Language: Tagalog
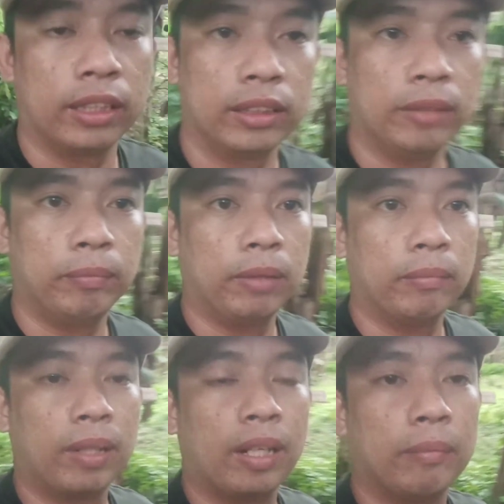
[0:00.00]
ang ating
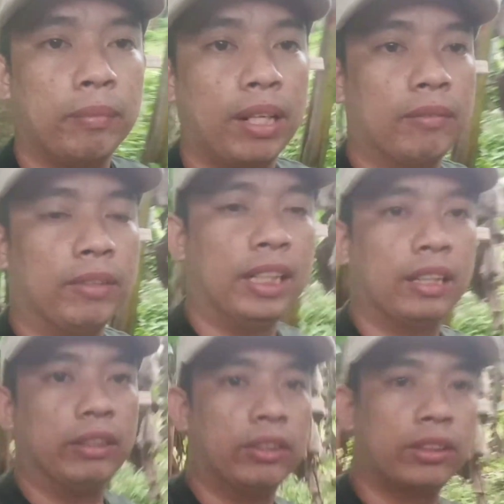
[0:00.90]
simpleng vlog mga
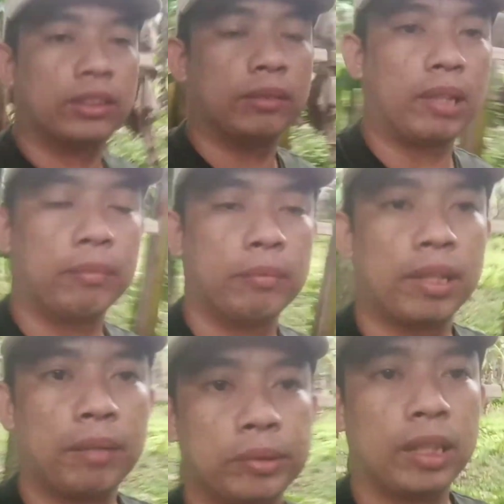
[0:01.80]
kanyors. Maraming
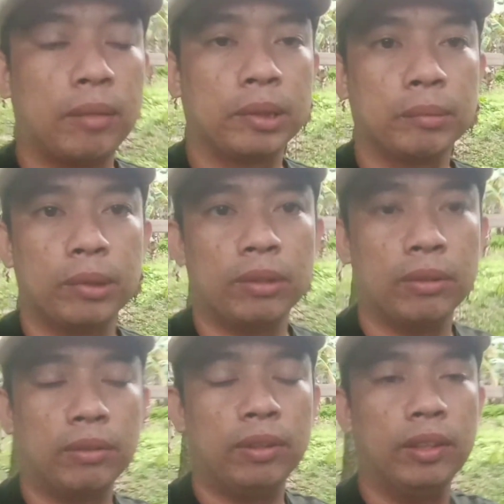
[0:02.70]
maraming salamat sa
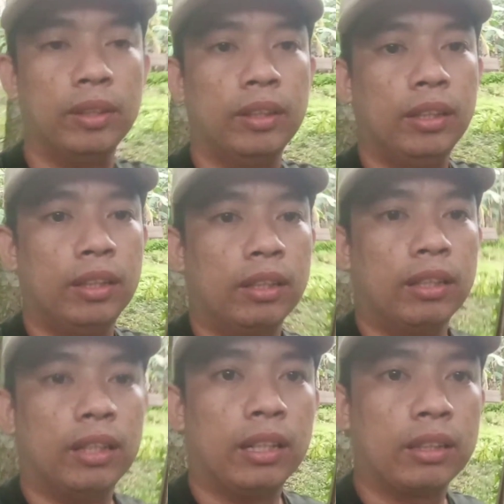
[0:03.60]
panonood.
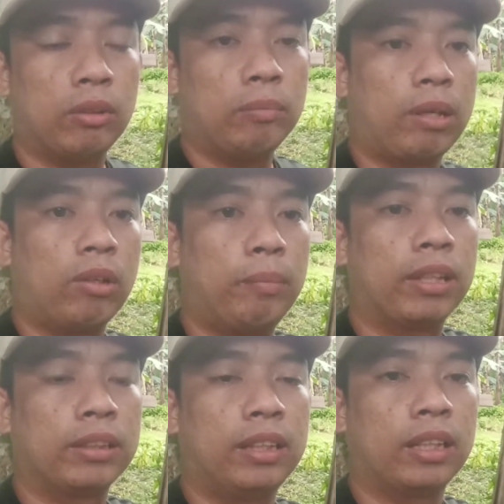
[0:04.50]
At kung bago ka
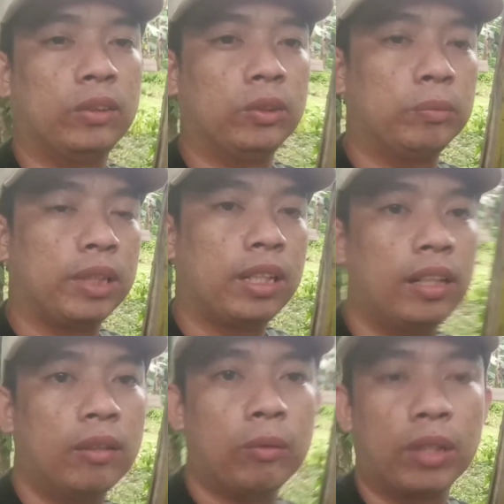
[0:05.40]
pa lang sa aking YouTube
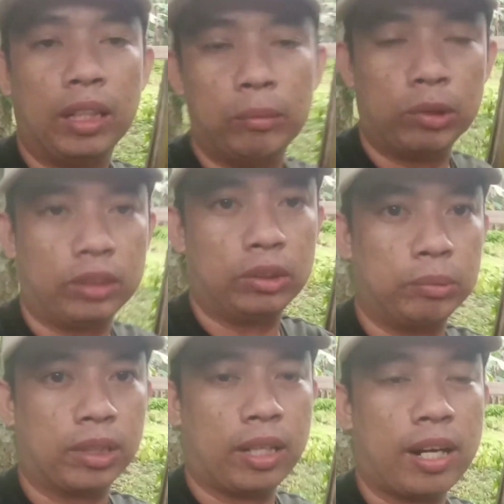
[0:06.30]
channel, huwag kalimutang
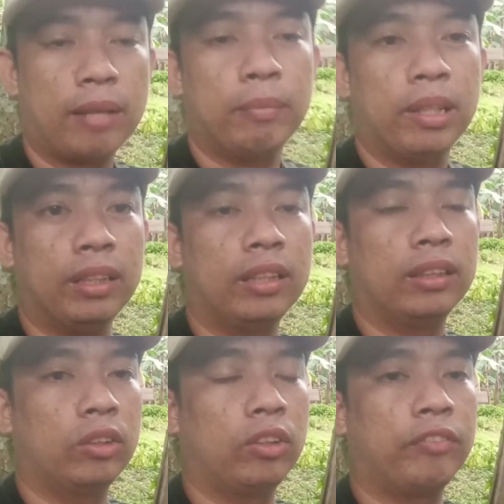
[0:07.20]
subscribe and
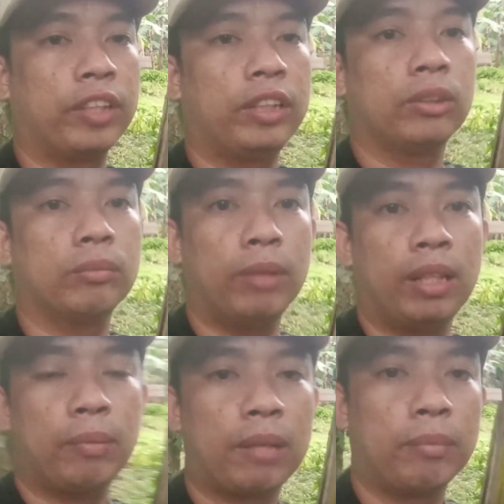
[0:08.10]
hit the notification
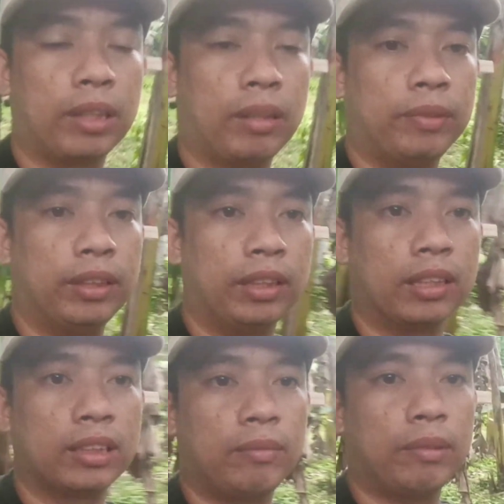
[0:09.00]
bell para mag update
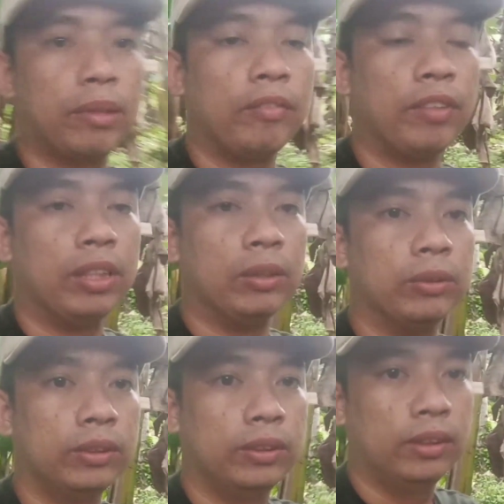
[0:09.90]
ka sa aming mga video.